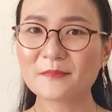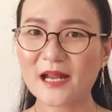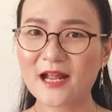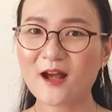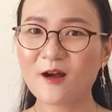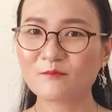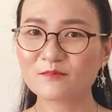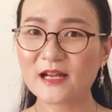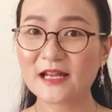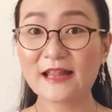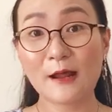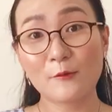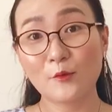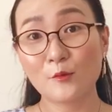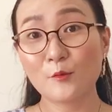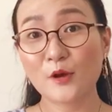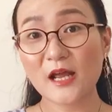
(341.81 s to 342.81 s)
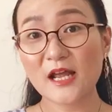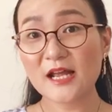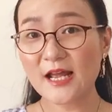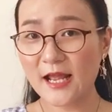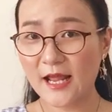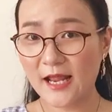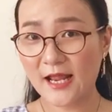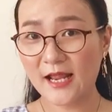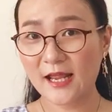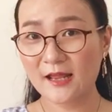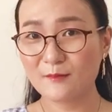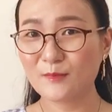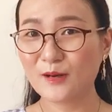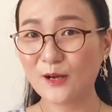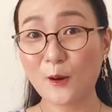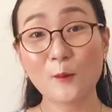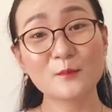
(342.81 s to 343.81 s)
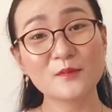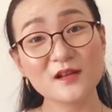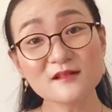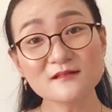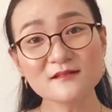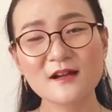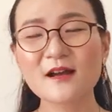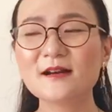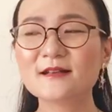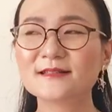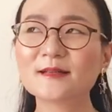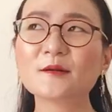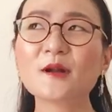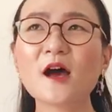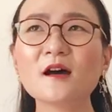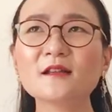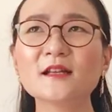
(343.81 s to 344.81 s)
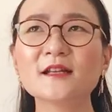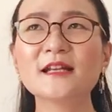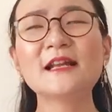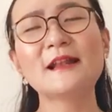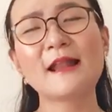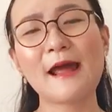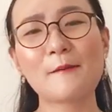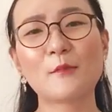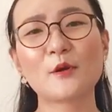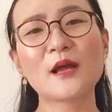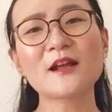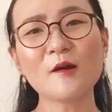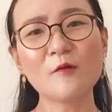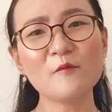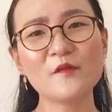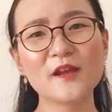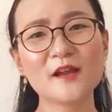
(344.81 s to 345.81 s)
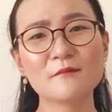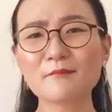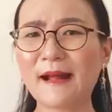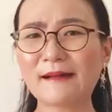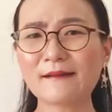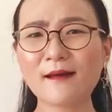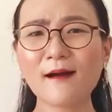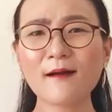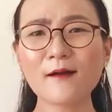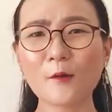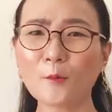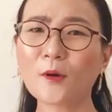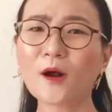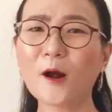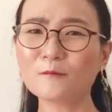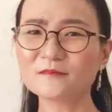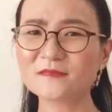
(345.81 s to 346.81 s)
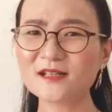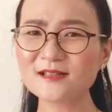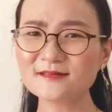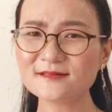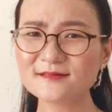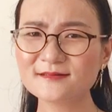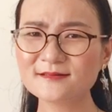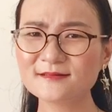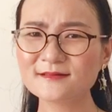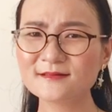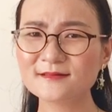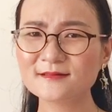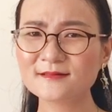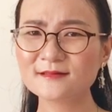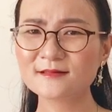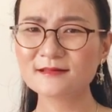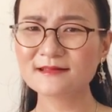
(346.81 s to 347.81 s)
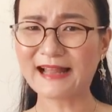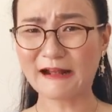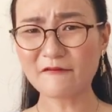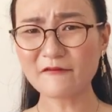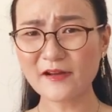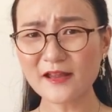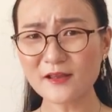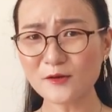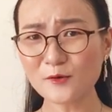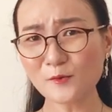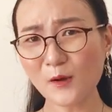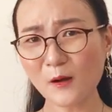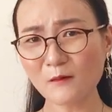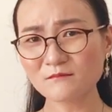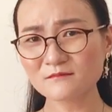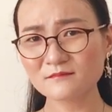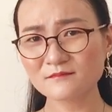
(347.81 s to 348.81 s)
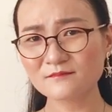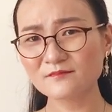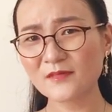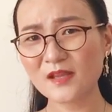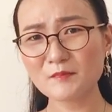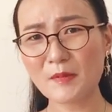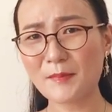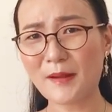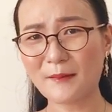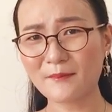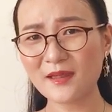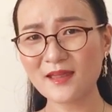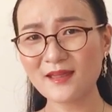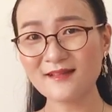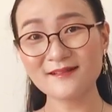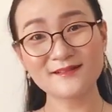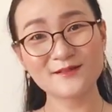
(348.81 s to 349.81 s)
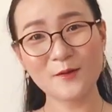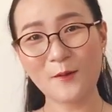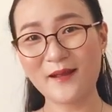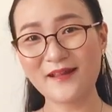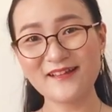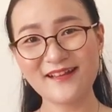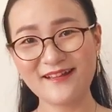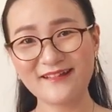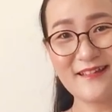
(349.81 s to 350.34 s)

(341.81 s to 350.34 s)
đại học để theo đuổi một cái nghề mình không thích. Sau đó thì đi làm một cái công việc bản thân cũng không thích. Lãng phí chứ đúng không? Nhưng mà bạn biết cô ấy nghĩ